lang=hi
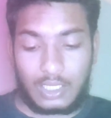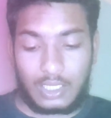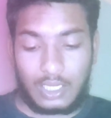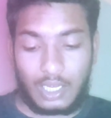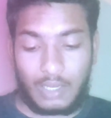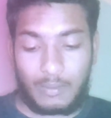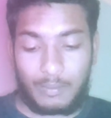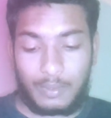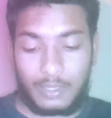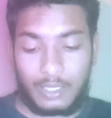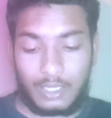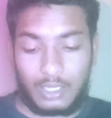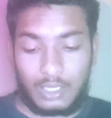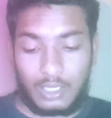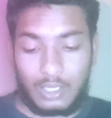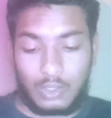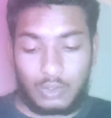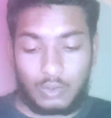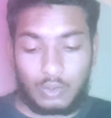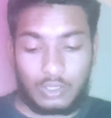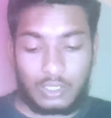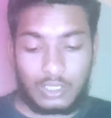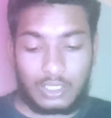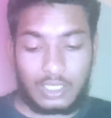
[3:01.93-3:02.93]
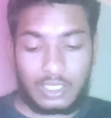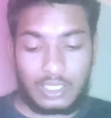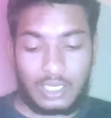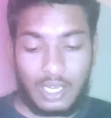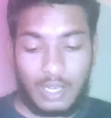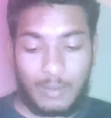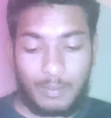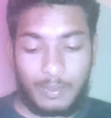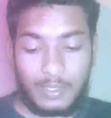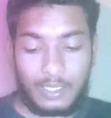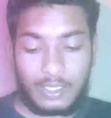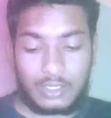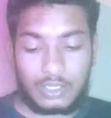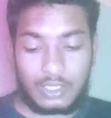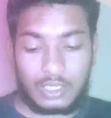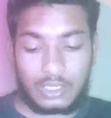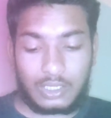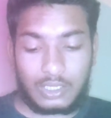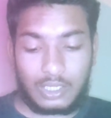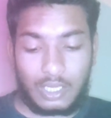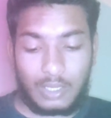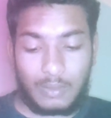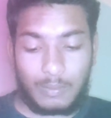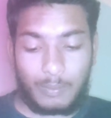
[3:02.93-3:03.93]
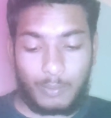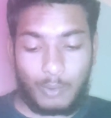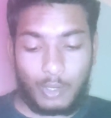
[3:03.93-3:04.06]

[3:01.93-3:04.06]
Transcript: यहाँ पे तो देखिए यहाँ पे कितना